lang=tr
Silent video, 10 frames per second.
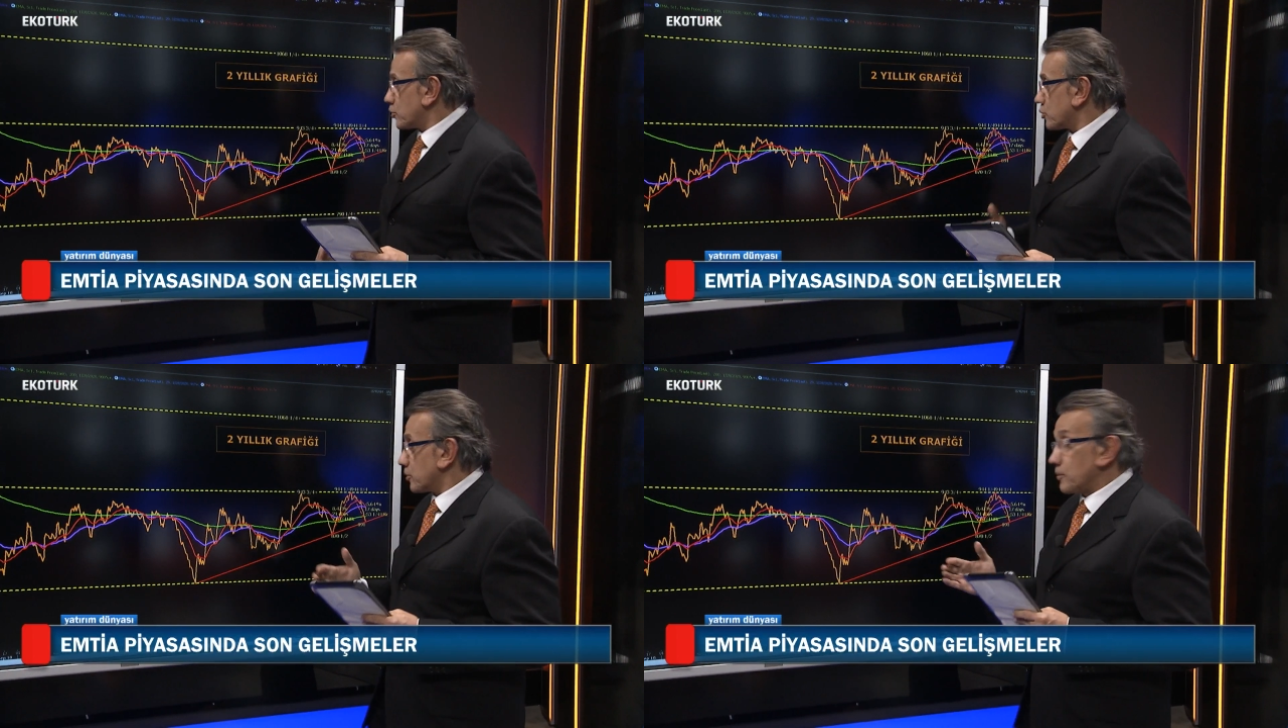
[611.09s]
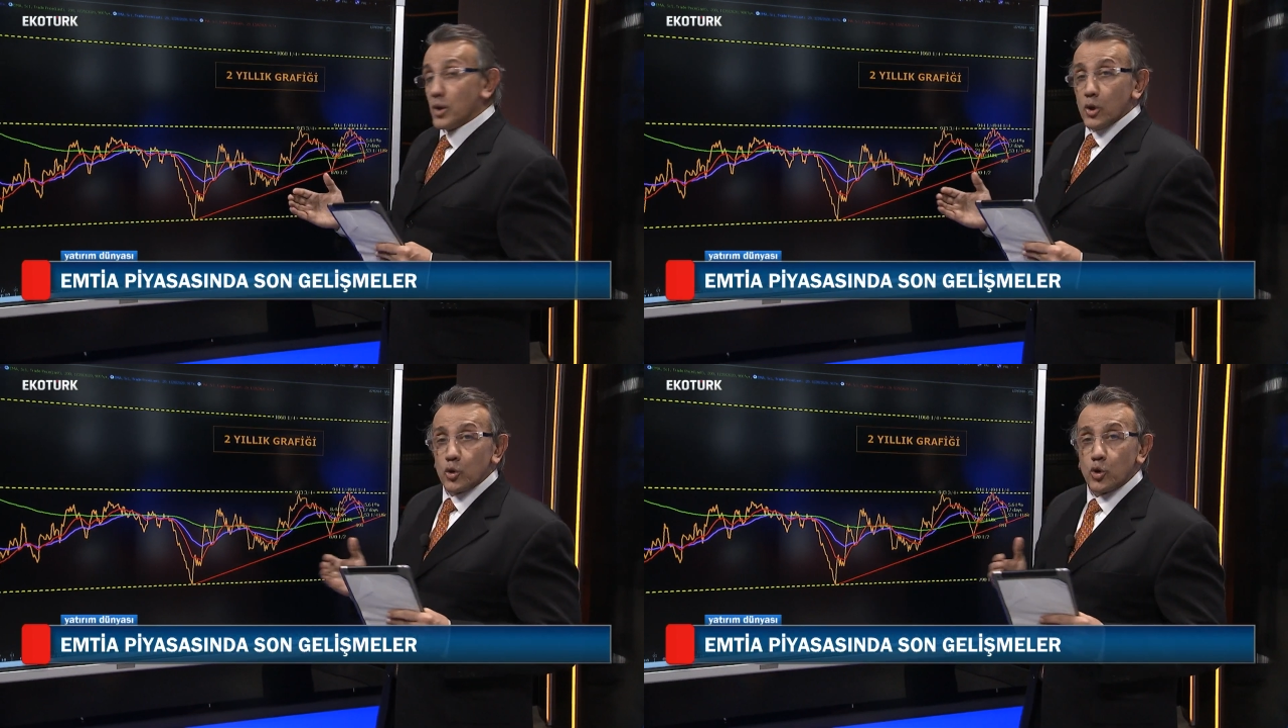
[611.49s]

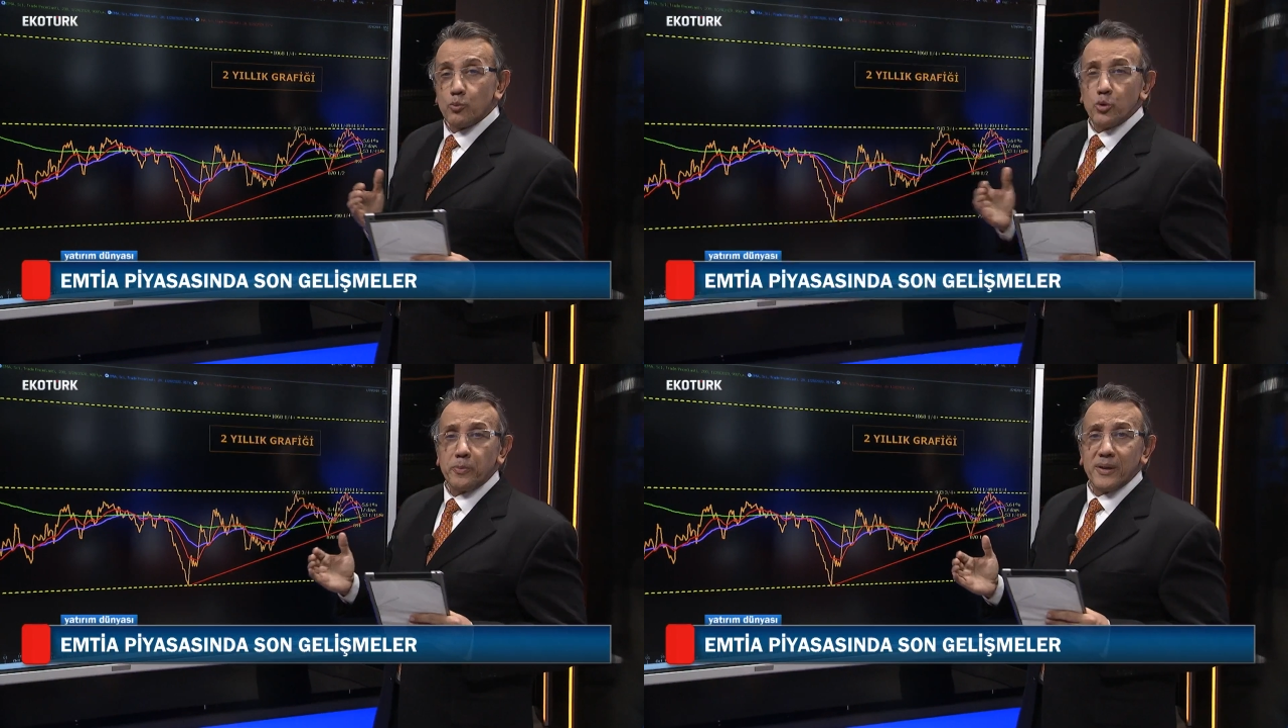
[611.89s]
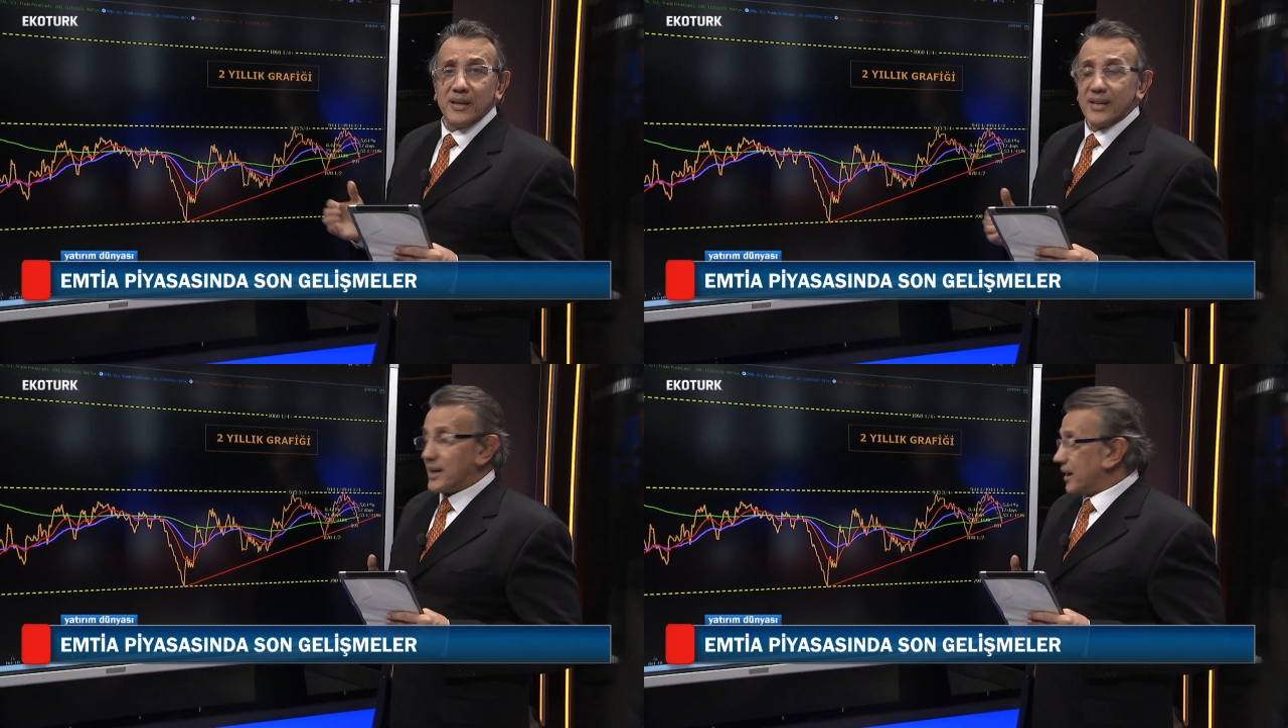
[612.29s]
Biliyorsunuz
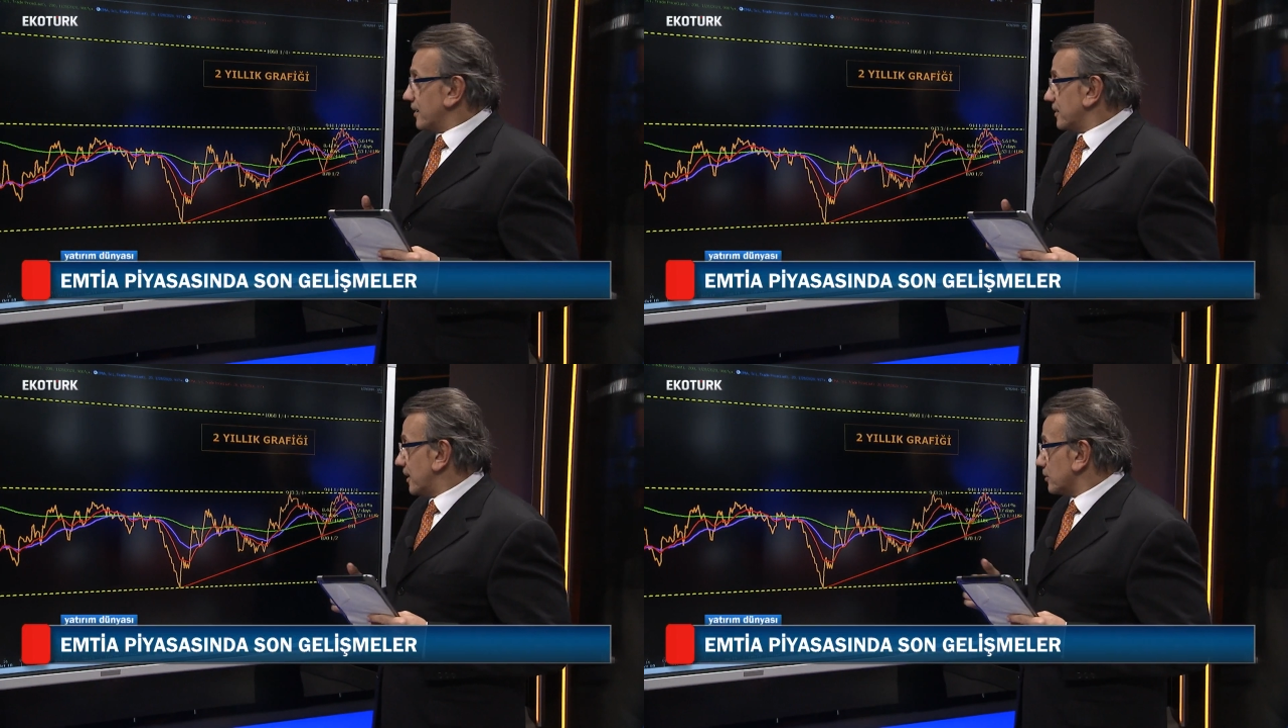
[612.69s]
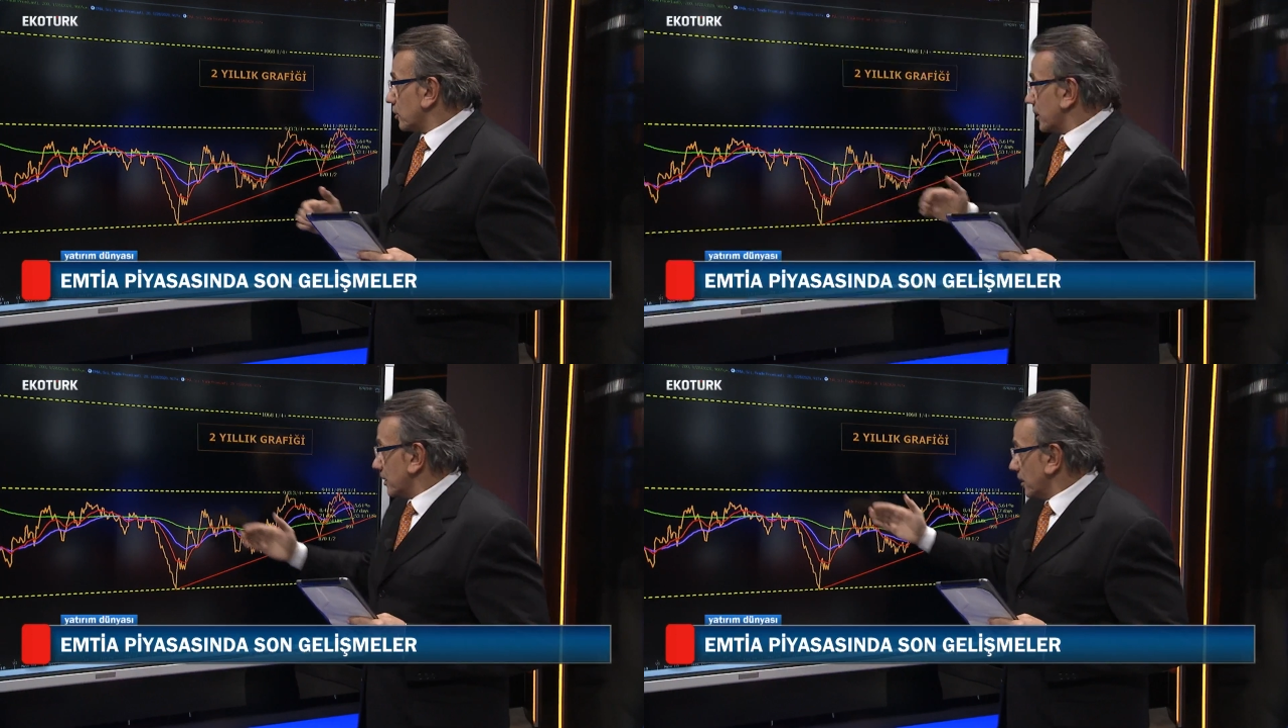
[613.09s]
gümrük birliği hikayelerinden